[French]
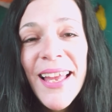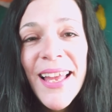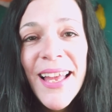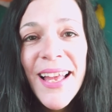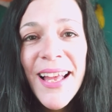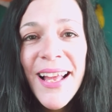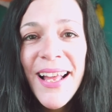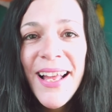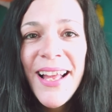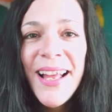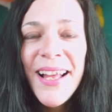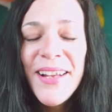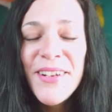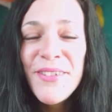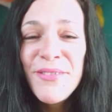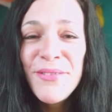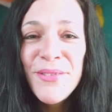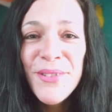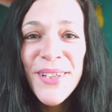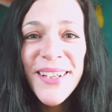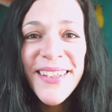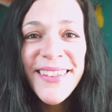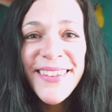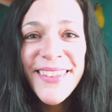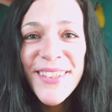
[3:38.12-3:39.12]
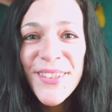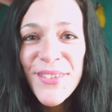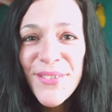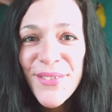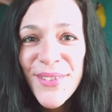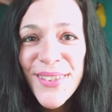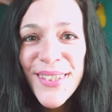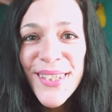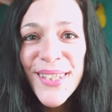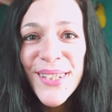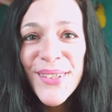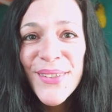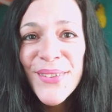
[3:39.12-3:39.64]
à avoir des
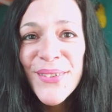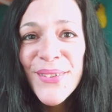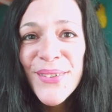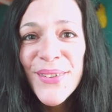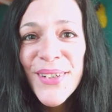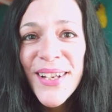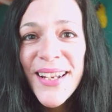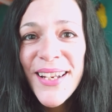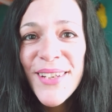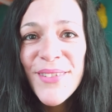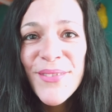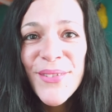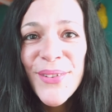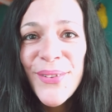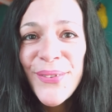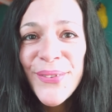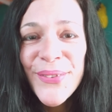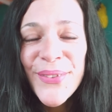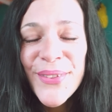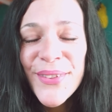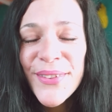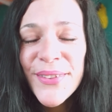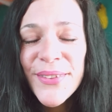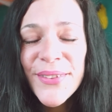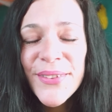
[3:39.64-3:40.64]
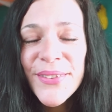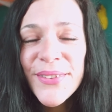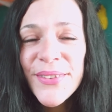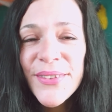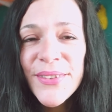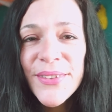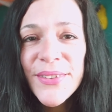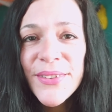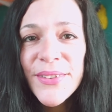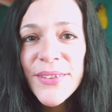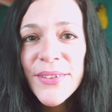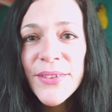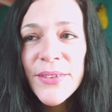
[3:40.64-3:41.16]
vidéos à l'avance
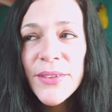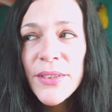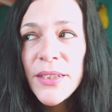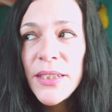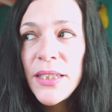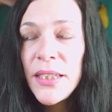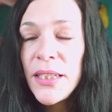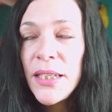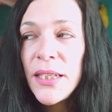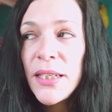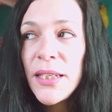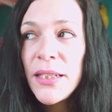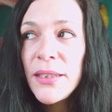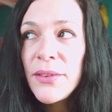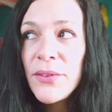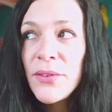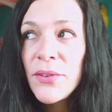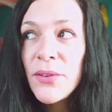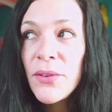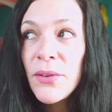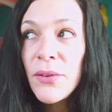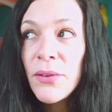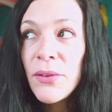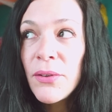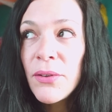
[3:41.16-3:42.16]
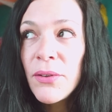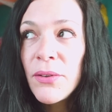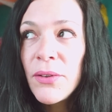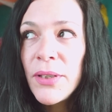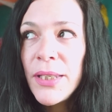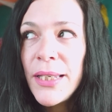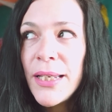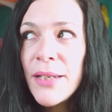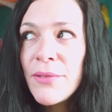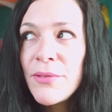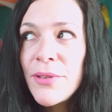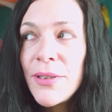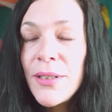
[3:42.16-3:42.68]
euh, et, être, euh,
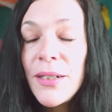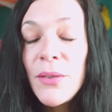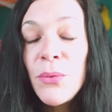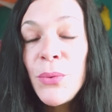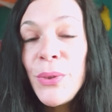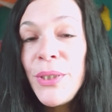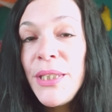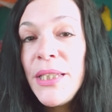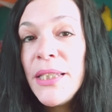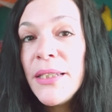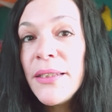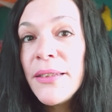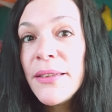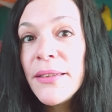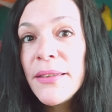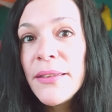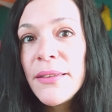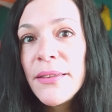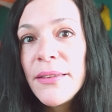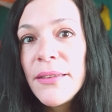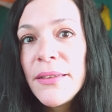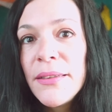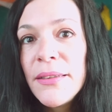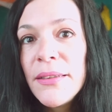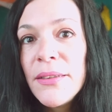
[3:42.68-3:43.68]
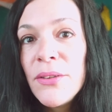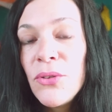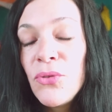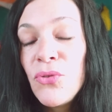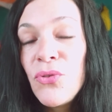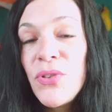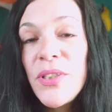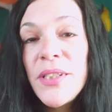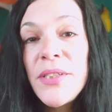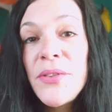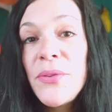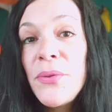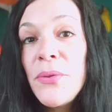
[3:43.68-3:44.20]
et avoir un week-end, je
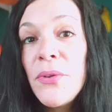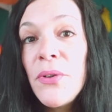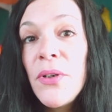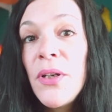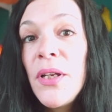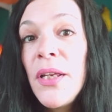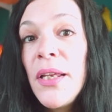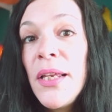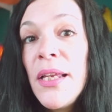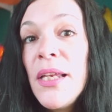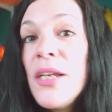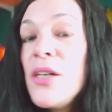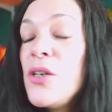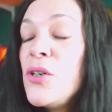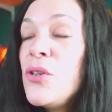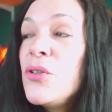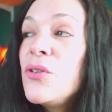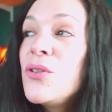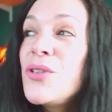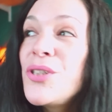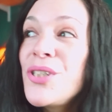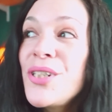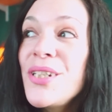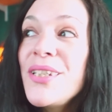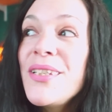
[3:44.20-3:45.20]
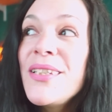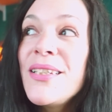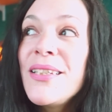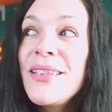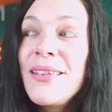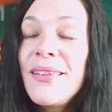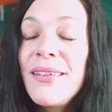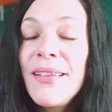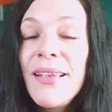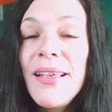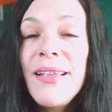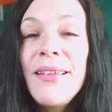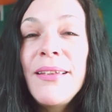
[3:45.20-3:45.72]
vous assure. Le crochet, c'est
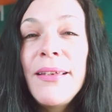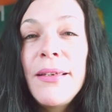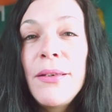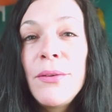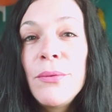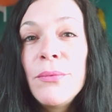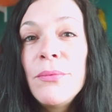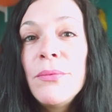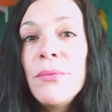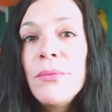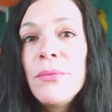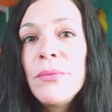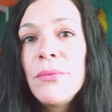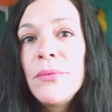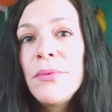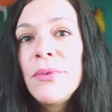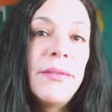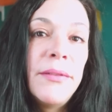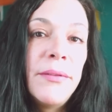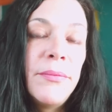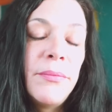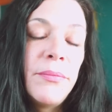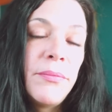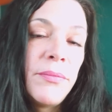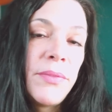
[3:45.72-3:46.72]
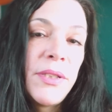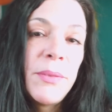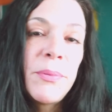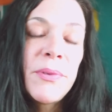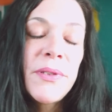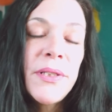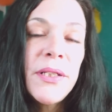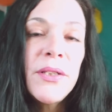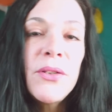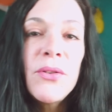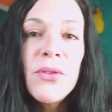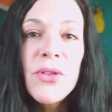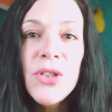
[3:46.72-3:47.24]
très très long. C'est pour
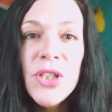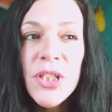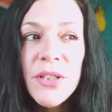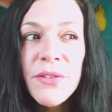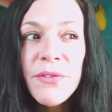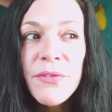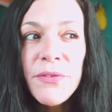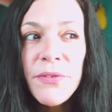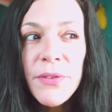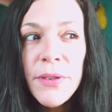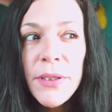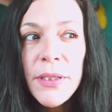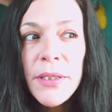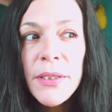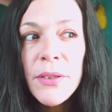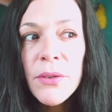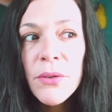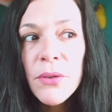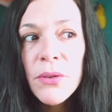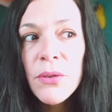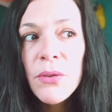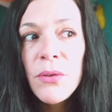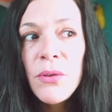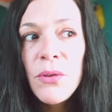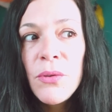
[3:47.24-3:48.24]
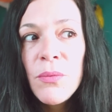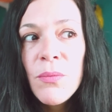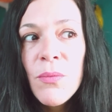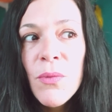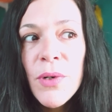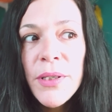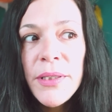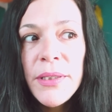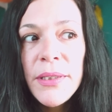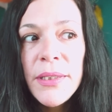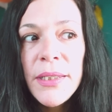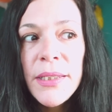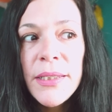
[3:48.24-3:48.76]
ça que j'ai fait euh, le
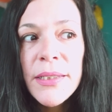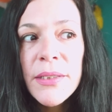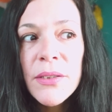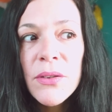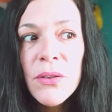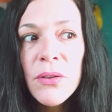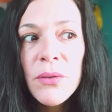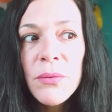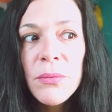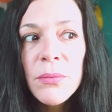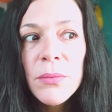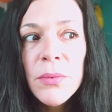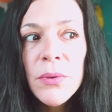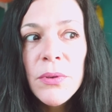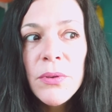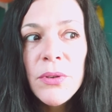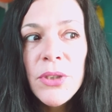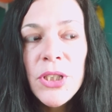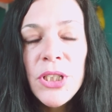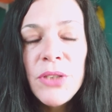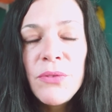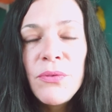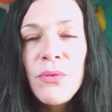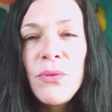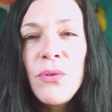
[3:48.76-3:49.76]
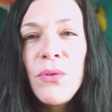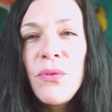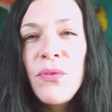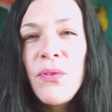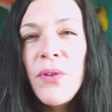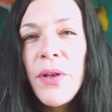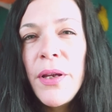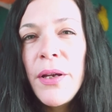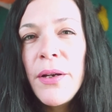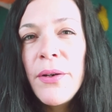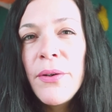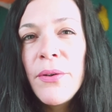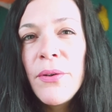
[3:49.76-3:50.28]
mois de décembre, j'ai voulu
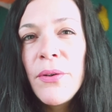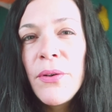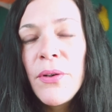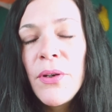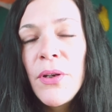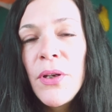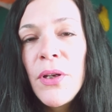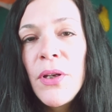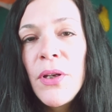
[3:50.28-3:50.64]
faire